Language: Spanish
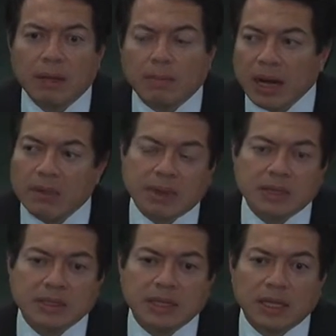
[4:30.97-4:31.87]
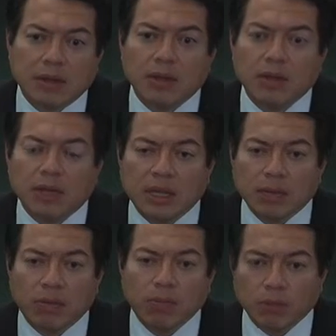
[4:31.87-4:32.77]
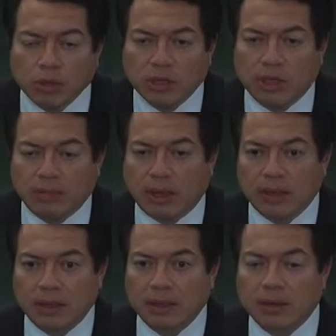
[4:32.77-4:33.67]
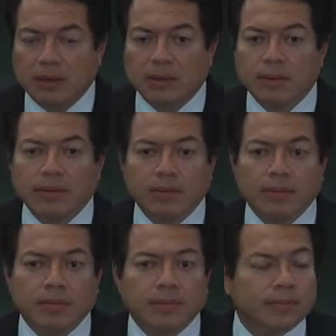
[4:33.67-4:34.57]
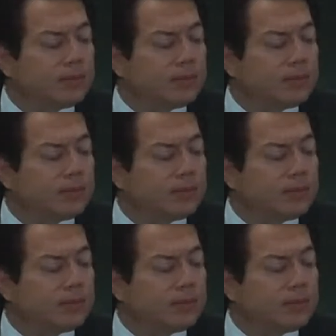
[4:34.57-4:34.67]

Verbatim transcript: para el magisterio y no punitiva. Senador, ya,